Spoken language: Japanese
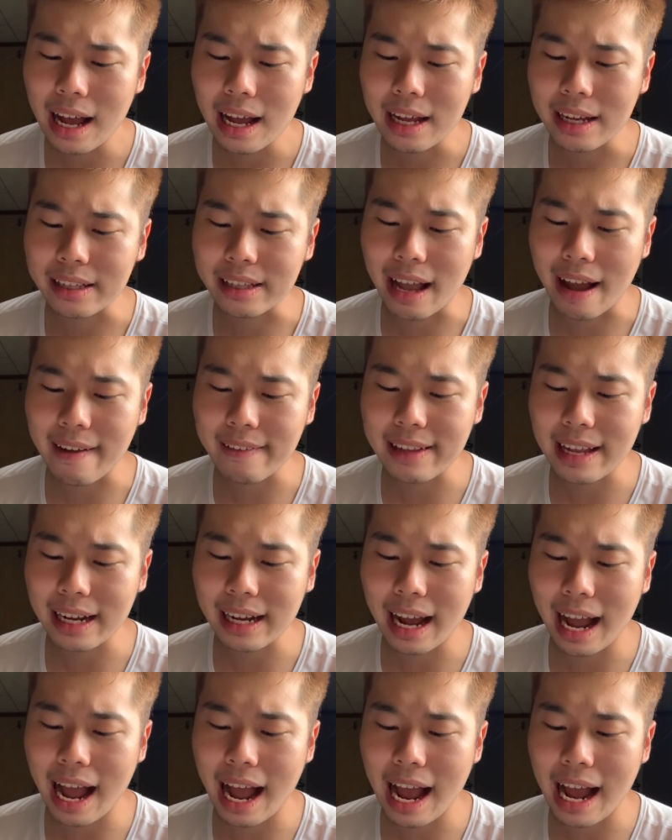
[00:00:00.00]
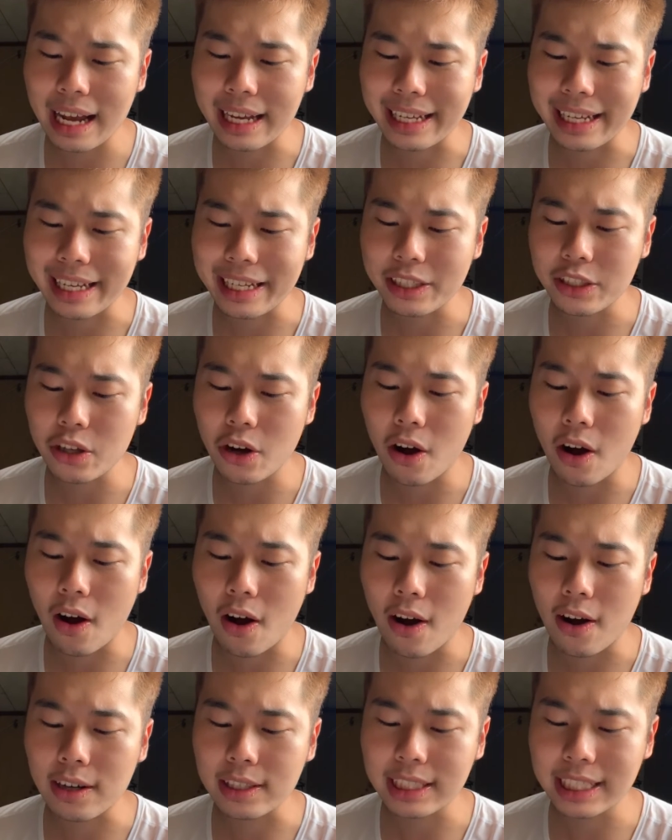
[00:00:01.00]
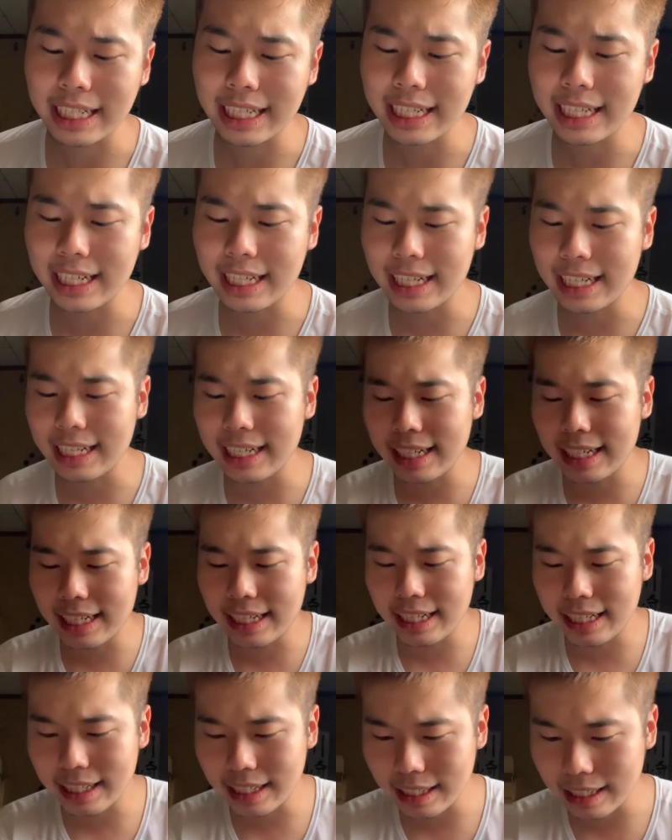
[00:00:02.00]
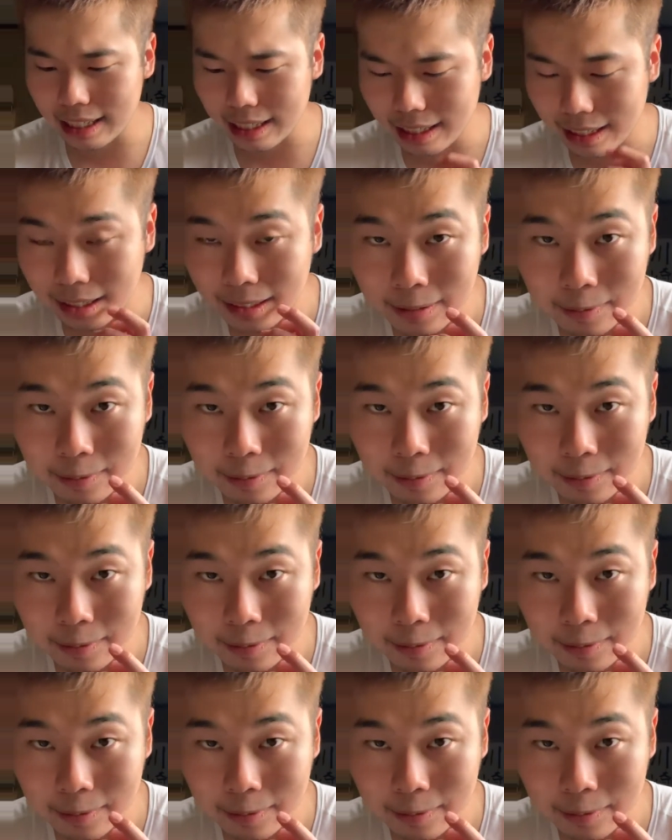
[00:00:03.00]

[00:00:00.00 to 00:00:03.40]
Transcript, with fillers: なんだかいい調子。